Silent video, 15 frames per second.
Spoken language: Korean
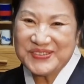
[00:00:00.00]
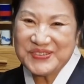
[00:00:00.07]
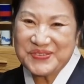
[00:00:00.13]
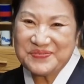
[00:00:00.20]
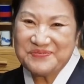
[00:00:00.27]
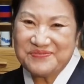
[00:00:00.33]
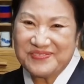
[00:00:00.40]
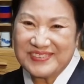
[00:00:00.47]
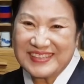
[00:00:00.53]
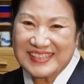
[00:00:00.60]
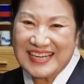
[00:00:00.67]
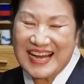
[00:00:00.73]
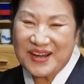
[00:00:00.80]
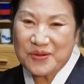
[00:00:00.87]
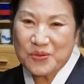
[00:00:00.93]
좀 음.
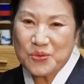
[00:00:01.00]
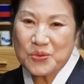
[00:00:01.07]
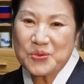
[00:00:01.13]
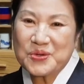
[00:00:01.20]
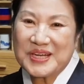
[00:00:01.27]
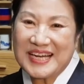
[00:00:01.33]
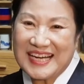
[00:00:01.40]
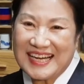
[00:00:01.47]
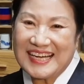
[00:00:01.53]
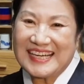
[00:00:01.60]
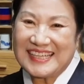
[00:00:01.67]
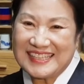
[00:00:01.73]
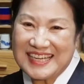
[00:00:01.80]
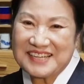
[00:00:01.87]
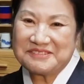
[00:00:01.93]

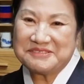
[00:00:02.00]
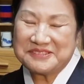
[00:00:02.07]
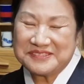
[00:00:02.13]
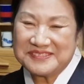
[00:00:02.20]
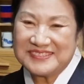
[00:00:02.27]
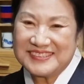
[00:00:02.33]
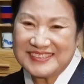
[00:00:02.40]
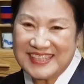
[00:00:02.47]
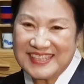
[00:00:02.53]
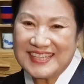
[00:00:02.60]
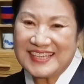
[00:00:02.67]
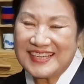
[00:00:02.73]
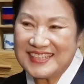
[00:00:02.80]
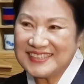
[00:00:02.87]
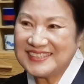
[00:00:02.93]
고가라고 음.
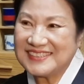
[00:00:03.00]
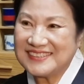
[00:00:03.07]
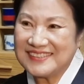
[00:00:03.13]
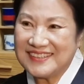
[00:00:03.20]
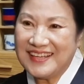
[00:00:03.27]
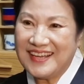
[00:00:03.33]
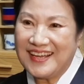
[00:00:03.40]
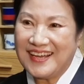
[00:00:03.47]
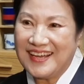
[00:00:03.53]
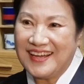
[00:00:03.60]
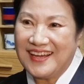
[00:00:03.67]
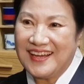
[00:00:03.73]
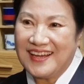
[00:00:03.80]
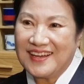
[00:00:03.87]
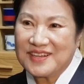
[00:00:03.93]
생각하시는데
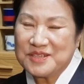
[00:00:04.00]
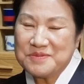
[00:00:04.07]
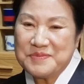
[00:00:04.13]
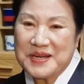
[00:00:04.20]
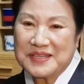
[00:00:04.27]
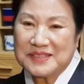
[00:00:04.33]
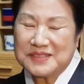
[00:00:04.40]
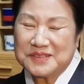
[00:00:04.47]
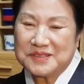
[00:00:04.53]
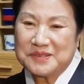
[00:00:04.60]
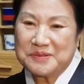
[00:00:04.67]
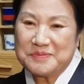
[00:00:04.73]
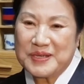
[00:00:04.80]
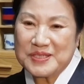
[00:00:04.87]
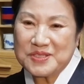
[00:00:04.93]
그만큼의 음.